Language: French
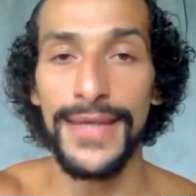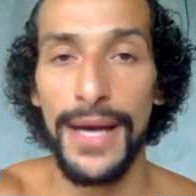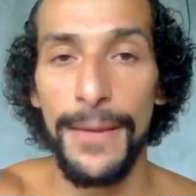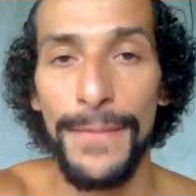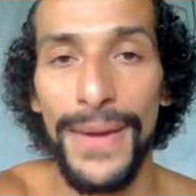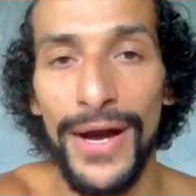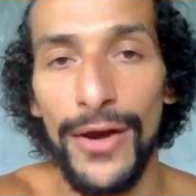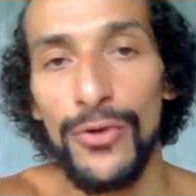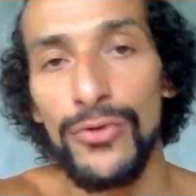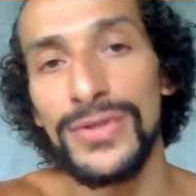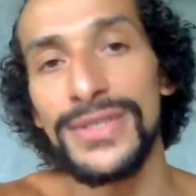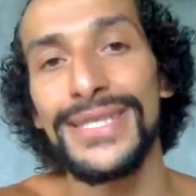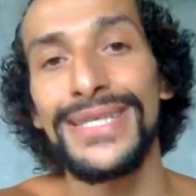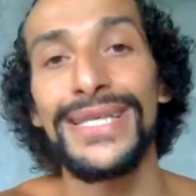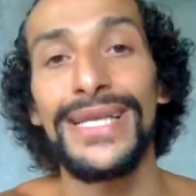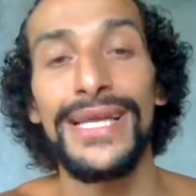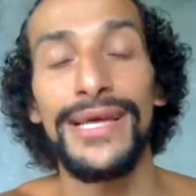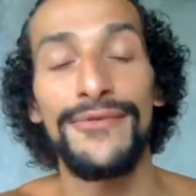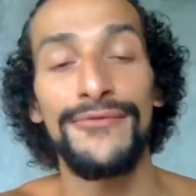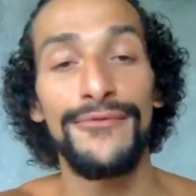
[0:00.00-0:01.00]
Par contre,
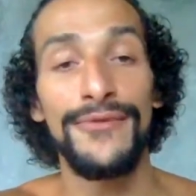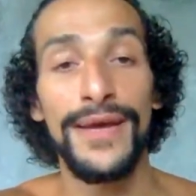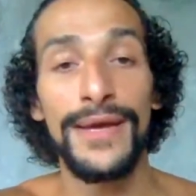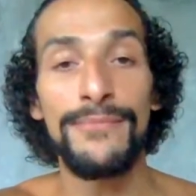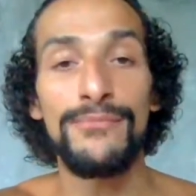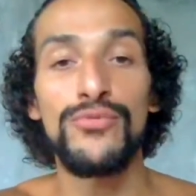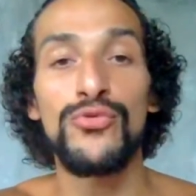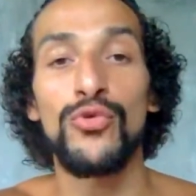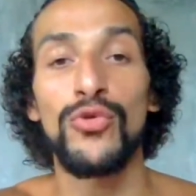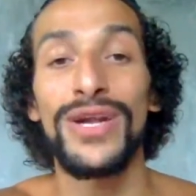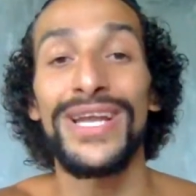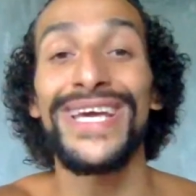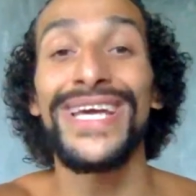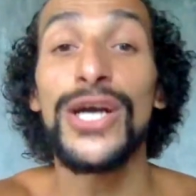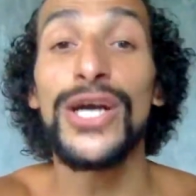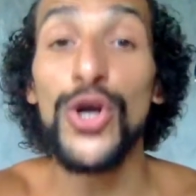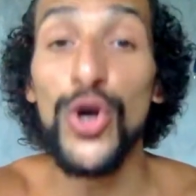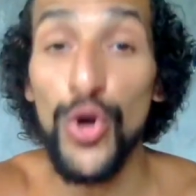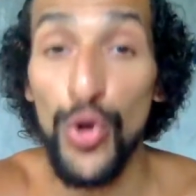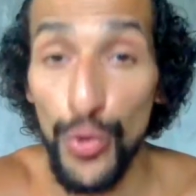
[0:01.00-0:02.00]
il est fait pour les
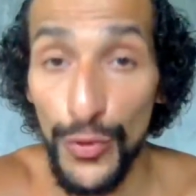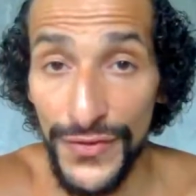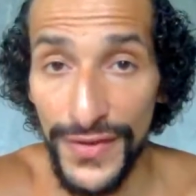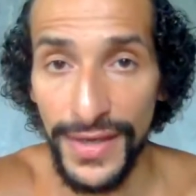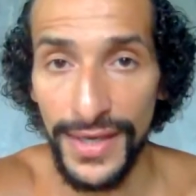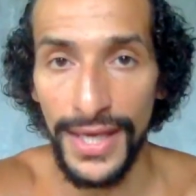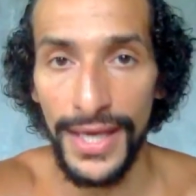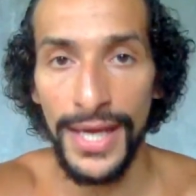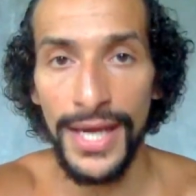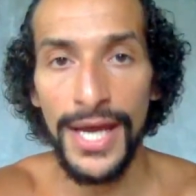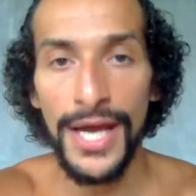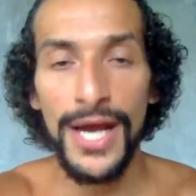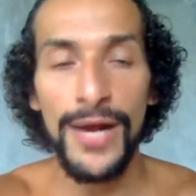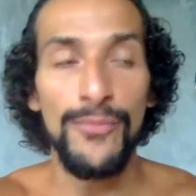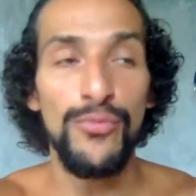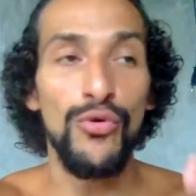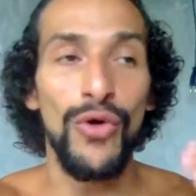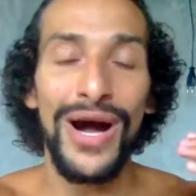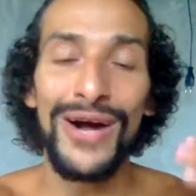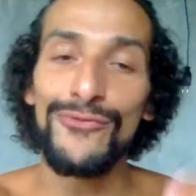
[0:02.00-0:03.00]
contrer,
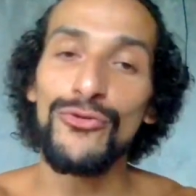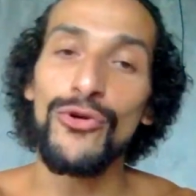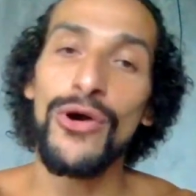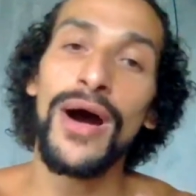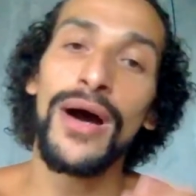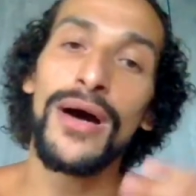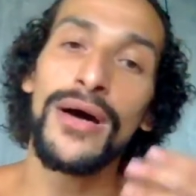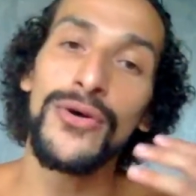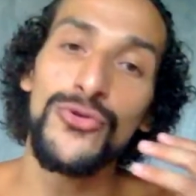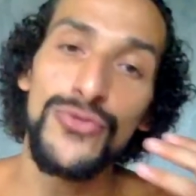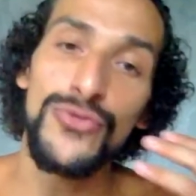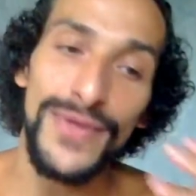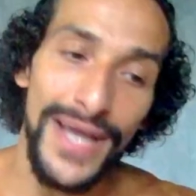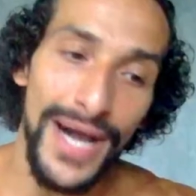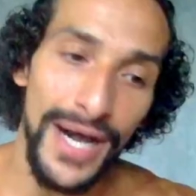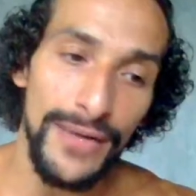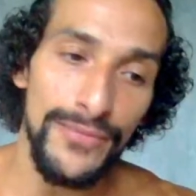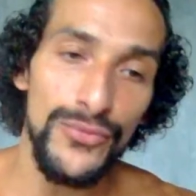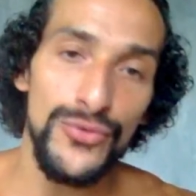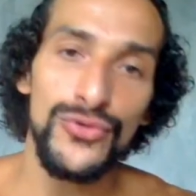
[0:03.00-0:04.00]
pour avoir une
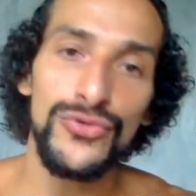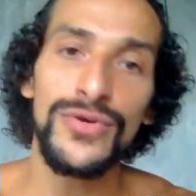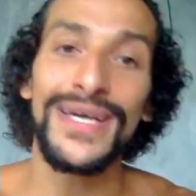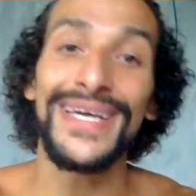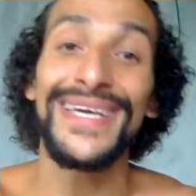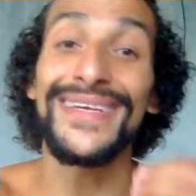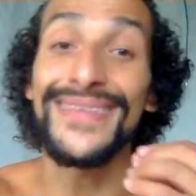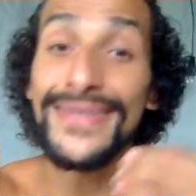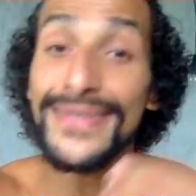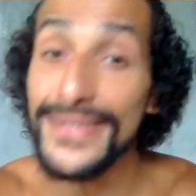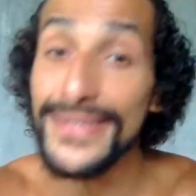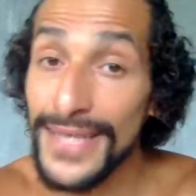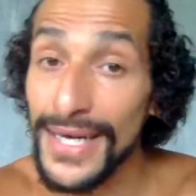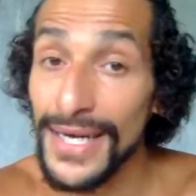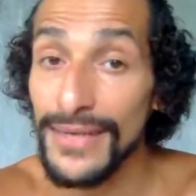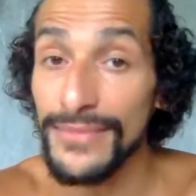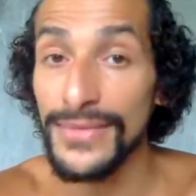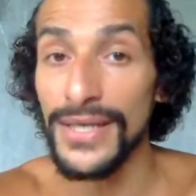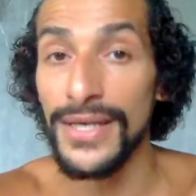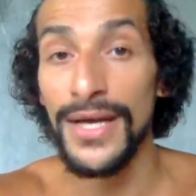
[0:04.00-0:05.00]
armure et des
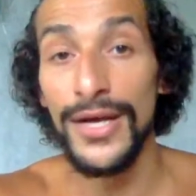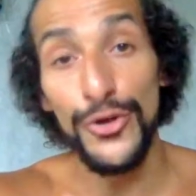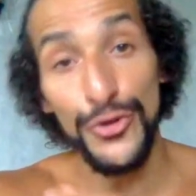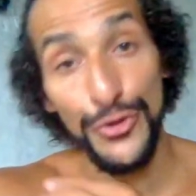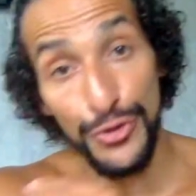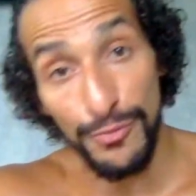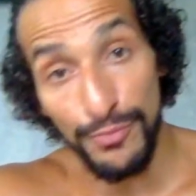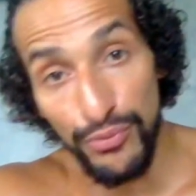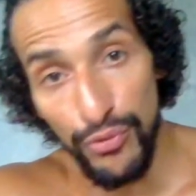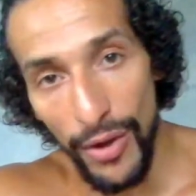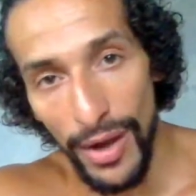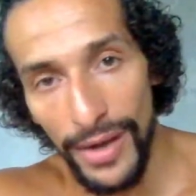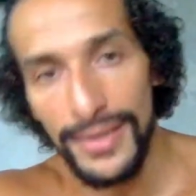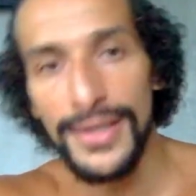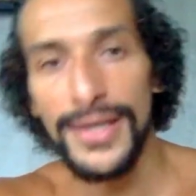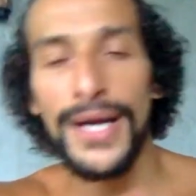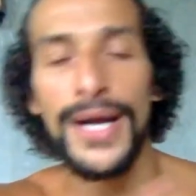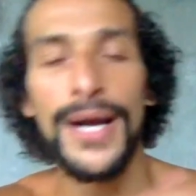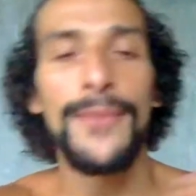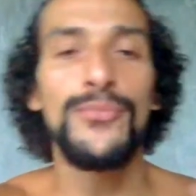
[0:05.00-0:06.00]
armes de poing
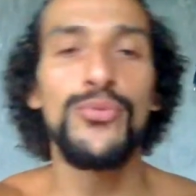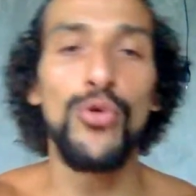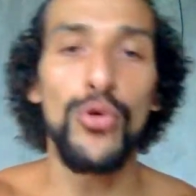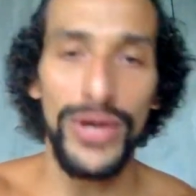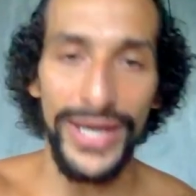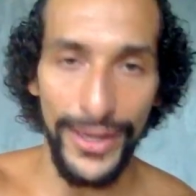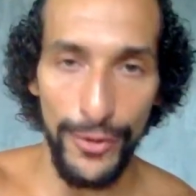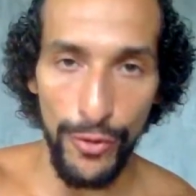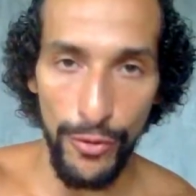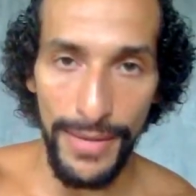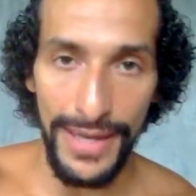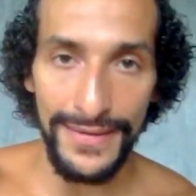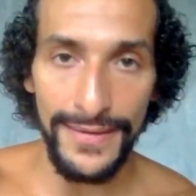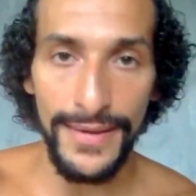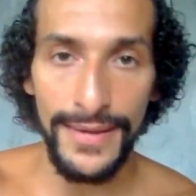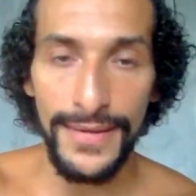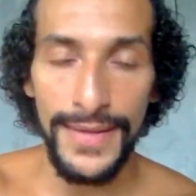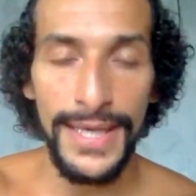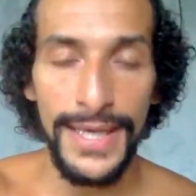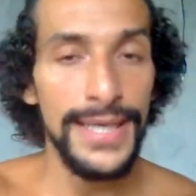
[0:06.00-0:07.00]
pour les combattre.